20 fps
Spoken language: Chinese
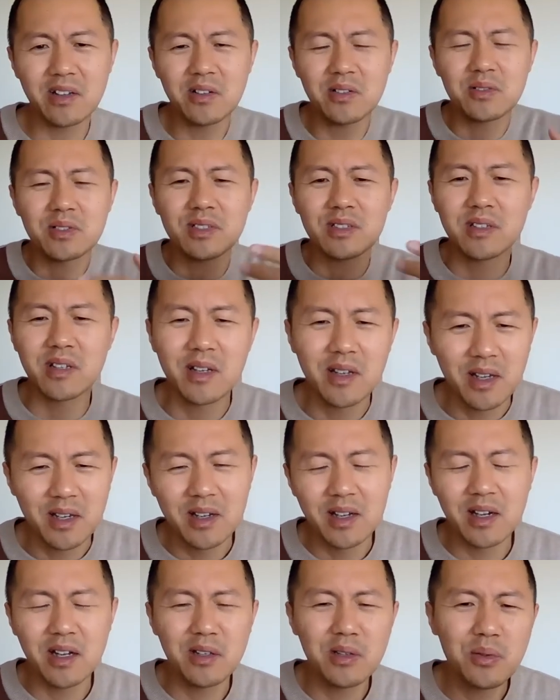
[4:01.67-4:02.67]
又是
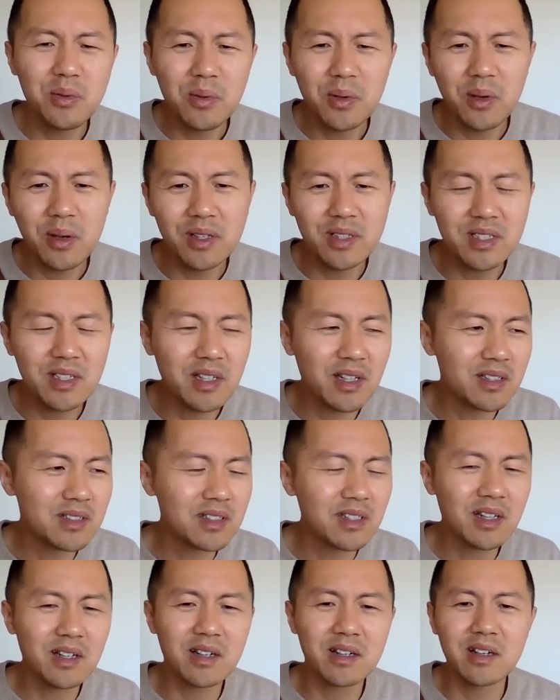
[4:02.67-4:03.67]
呃约见
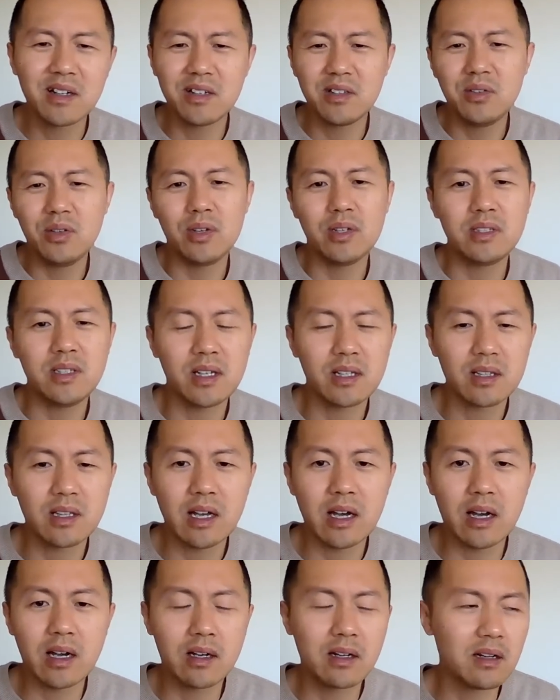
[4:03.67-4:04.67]
这个约见
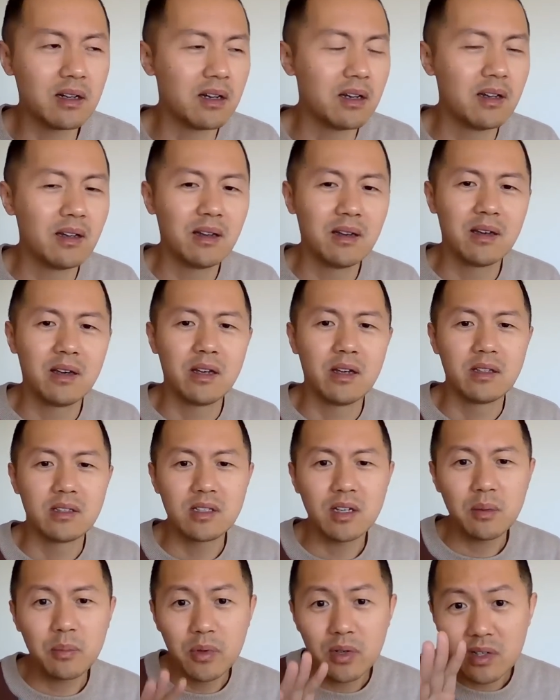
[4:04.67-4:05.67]
那个，
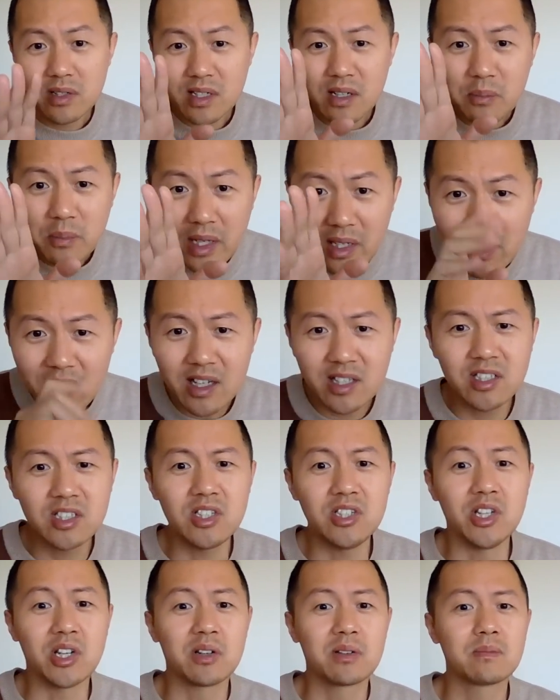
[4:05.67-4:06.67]
这不是证明他
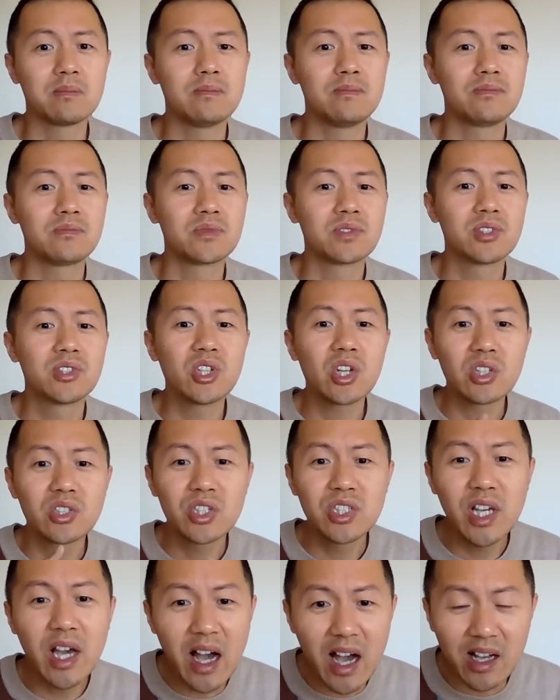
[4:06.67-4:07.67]
行？这
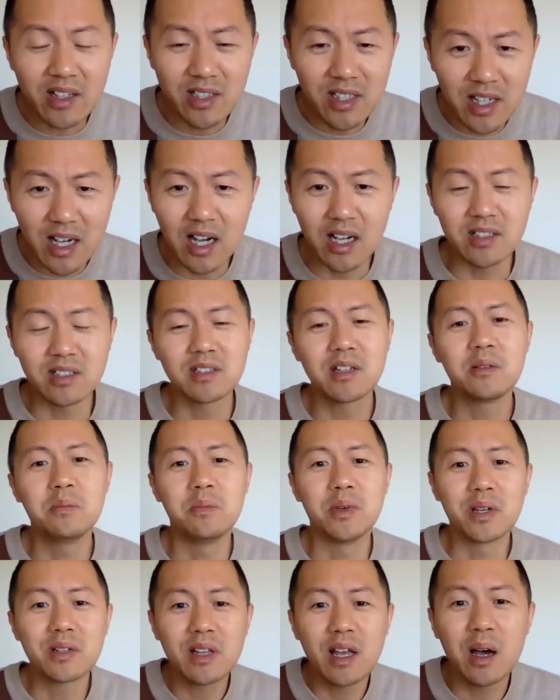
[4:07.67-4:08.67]
恰恰证
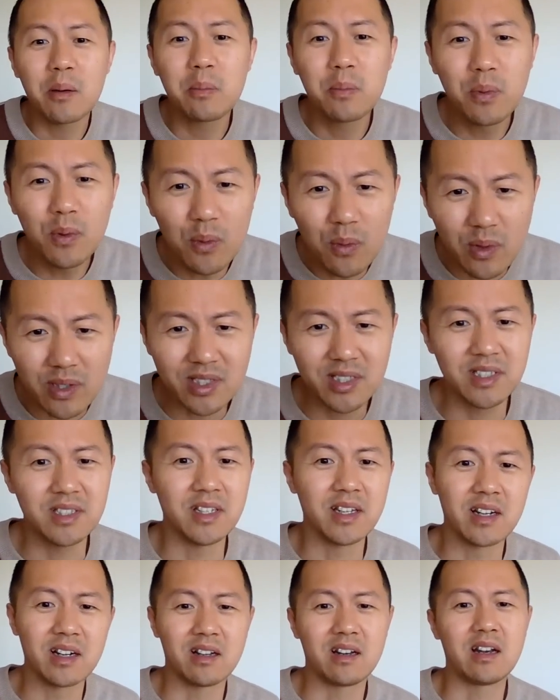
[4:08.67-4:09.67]
明他不
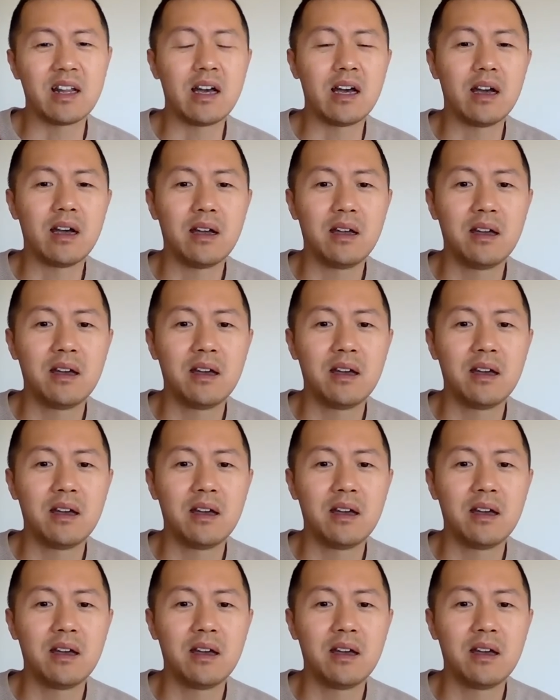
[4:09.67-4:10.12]
行了。